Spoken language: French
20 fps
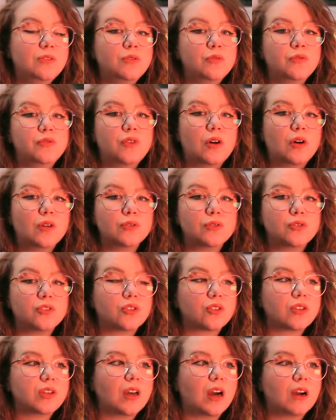de vent, de
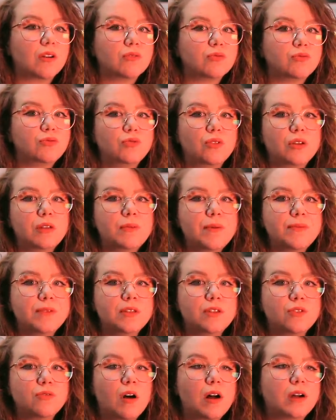gens qui racontent toujours les mêmes
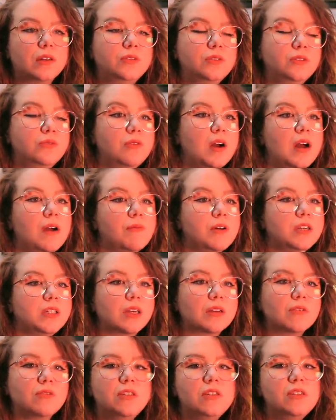histoires, de ouais, moi j'ai
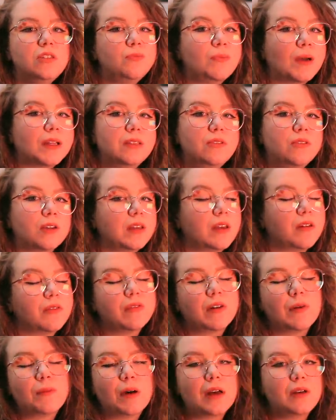réussi, je suis parti de rien,
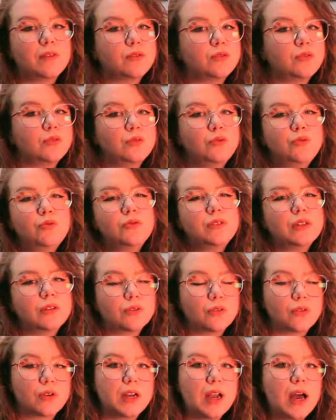enfin bref, tous ces
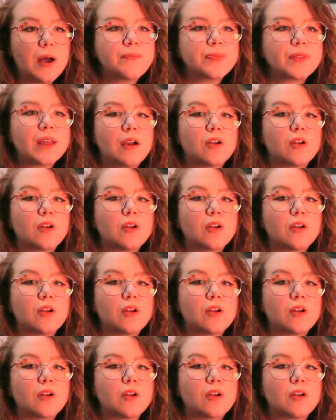trucs-là.